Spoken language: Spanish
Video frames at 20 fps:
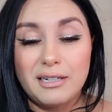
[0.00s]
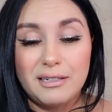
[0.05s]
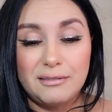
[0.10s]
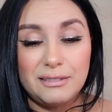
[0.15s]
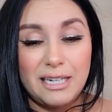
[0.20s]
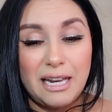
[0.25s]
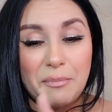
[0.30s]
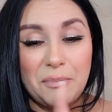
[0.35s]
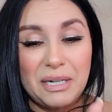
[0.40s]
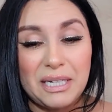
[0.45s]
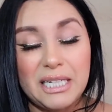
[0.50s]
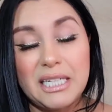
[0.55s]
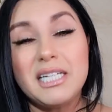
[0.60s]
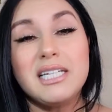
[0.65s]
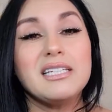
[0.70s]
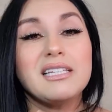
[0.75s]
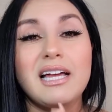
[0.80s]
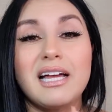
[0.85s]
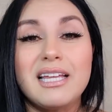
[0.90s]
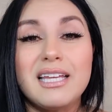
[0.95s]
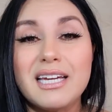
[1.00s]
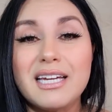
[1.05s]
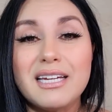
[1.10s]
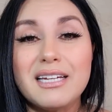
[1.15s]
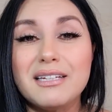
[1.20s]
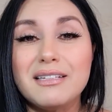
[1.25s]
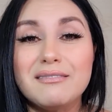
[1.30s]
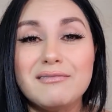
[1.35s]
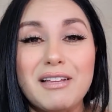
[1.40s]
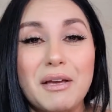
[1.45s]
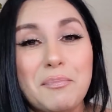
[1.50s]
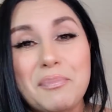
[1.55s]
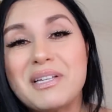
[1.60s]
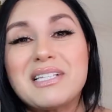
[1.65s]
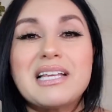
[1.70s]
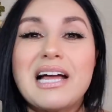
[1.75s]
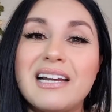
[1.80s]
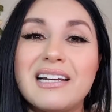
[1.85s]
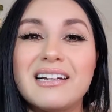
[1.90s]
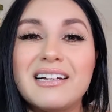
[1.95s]
la maquinita de
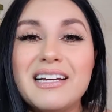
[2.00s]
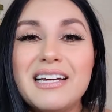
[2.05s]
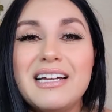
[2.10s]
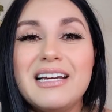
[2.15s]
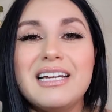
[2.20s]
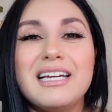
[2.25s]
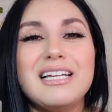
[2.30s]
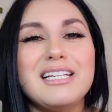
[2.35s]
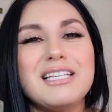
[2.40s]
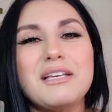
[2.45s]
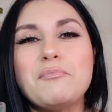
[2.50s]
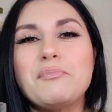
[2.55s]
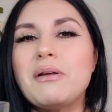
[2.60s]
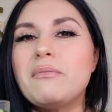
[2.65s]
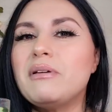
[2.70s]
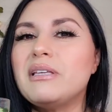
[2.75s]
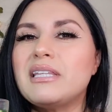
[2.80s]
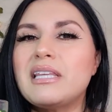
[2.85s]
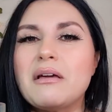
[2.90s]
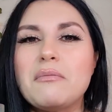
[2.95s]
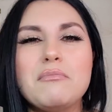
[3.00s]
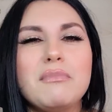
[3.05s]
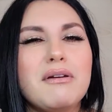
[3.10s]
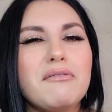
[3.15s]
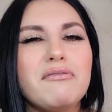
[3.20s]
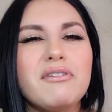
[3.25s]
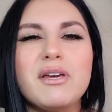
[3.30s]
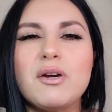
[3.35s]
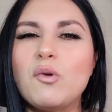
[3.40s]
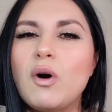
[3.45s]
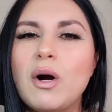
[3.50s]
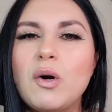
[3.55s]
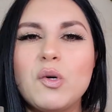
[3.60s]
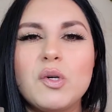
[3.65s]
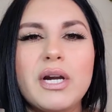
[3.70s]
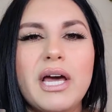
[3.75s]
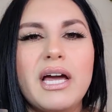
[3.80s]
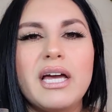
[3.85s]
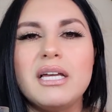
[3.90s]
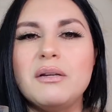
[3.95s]
pesar y simplemente me fijo
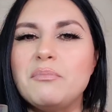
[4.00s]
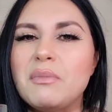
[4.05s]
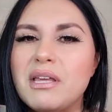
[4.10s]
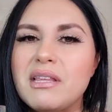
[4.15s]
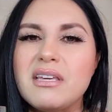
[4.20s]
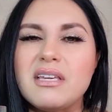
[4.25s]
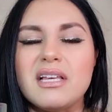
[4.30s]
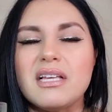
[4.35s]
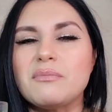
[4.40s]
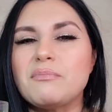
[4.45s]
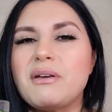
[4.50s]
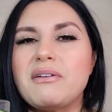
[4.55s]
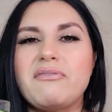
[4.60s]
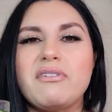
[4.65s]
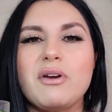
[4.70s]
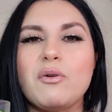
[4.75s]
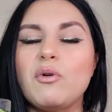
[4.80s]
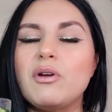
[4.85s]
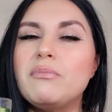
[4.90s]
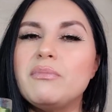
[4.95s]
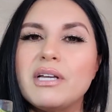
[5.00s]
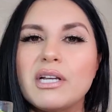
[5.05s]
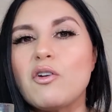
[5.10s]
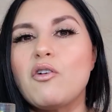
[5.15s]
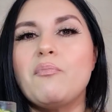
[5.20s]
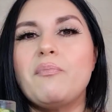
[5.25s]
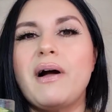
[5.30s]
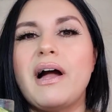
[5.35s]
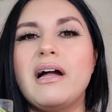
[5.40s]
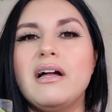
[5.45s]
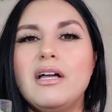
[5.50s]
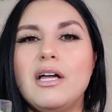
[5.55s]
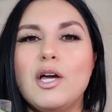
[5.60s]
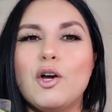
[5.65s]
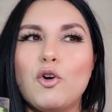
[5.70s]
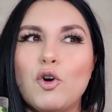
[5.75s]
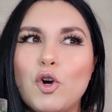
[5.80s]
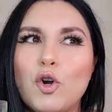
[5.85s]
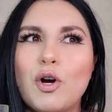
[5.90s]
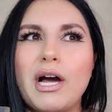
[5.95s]
ahora en medidas, me fijo en mi ropa
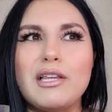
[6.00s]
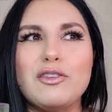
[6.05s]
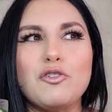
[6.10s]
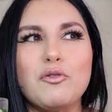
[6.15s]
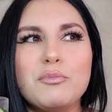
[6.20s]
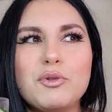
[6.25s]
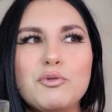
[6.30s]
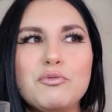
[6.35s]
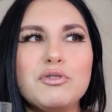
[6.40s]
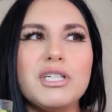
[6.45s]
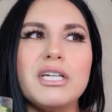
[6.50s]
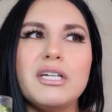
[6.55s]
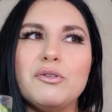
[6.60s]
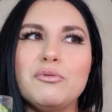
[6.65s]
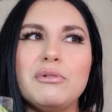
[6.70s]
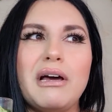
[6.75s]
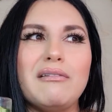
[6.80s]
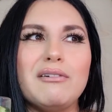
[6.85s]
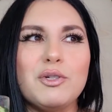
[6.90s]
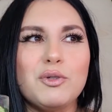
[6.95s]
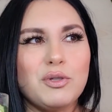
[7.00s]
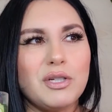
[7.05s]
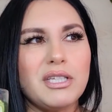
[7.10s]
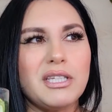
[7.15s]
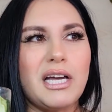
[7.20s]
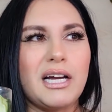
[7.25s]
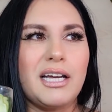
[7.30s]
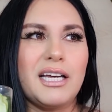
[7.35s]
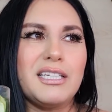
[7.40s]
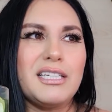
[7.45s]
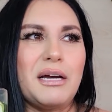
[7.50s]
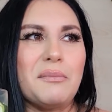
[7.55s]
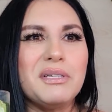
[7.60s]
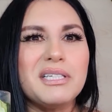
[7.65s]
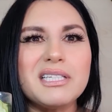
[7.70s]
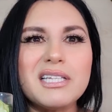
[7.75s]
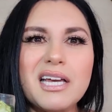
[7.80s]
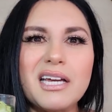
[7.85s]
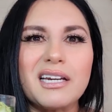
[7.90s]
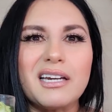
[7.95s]
colocándome un jean, una blusita que ya me
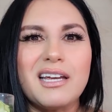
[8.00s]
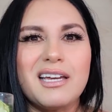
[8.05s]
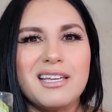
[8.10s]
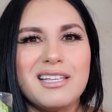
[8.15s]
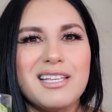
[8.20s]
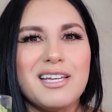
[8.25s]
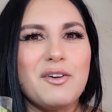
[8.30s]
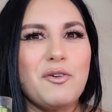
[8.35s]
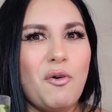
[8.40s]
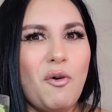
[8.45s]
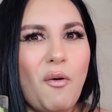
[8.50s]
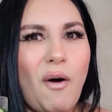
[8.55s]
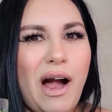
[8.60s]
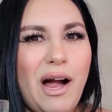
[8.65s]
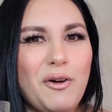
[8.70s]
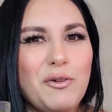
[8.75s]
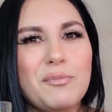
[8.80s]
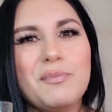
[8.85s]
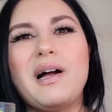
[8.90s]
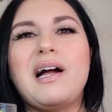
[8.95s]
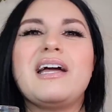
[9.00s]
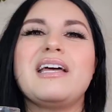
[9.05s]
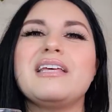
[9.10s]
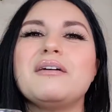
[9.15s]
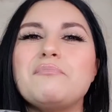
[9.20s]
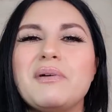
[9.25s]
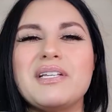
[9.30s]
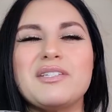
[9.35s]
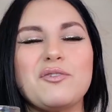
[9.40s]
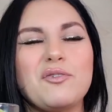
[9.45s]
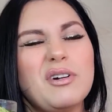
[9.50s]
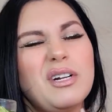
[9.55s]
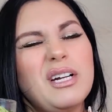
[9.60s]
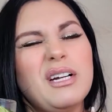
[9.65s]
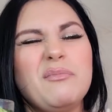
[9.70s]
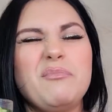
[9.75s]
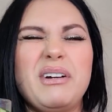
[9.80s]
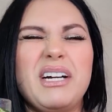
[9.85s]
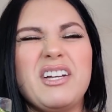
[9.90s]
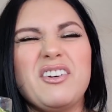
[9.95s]
cierre y digo, wow, bajé de peso,
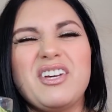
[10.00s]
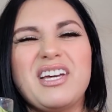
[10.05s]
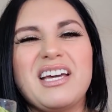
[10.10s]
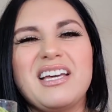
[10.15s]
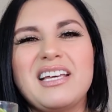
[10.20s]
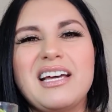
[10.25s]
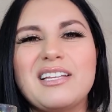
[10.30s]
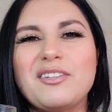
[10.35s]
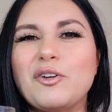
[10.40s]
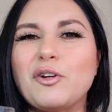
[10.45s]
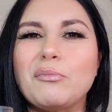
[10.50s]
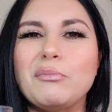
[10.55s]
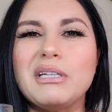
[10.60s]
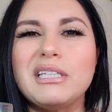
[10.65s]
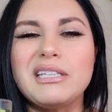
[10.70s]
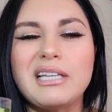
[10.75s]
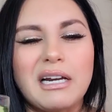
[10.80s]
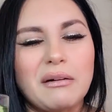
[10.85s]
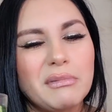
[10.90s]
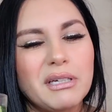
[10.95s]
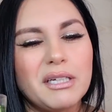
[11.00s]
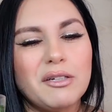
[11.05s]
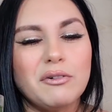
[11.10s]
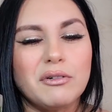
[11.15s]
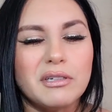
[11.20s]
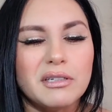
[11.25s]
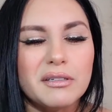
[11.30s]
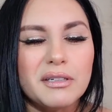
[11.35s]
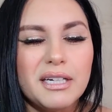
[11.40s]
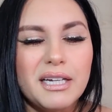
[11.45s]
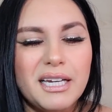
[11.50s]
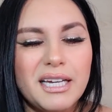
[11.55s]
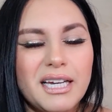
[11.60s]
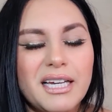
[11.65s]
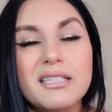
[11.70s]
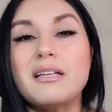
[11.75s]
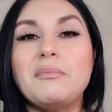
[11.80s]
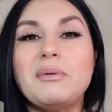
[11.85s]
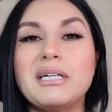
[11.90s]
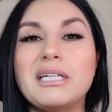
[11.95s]
pero dejé de atormentarme con
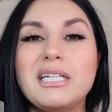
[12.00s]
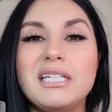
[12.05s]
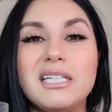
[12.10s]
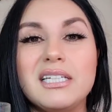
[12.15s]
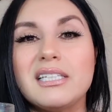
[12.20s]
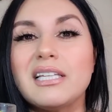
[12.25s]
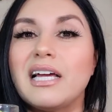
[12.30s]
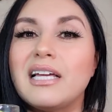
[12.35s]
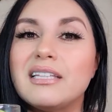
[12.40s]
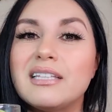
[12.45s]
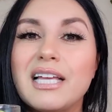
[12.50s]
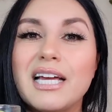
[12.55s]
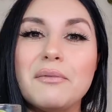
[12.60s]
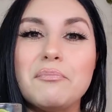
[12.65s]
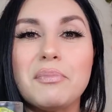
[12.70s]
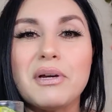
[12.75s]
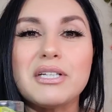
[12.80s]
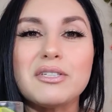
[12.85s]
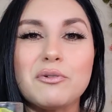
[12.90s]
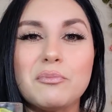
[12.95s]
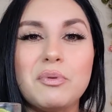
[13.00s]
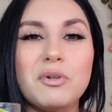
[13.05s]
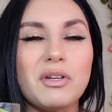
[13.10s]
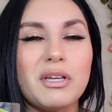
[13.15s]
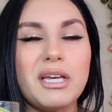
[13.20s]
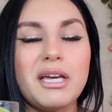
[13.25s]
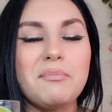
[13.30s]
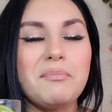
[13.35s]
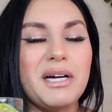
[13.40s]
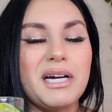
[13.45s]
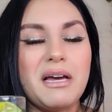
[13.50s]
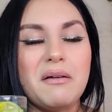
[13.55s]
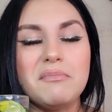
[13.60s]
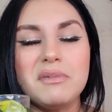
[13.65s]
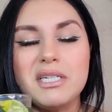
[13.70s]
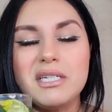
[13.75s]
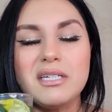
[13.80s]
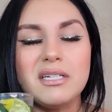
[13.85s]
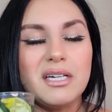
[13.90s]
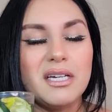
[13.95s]
esa maquinita del peso porque para
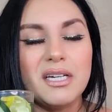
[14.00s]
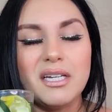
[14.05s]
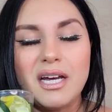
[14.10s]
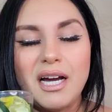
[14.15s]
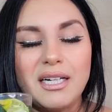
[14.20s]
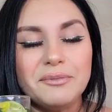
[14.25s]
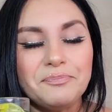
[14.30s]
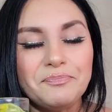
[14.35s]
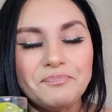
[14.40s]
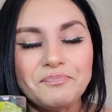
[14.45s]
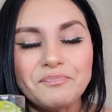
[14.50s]
mí era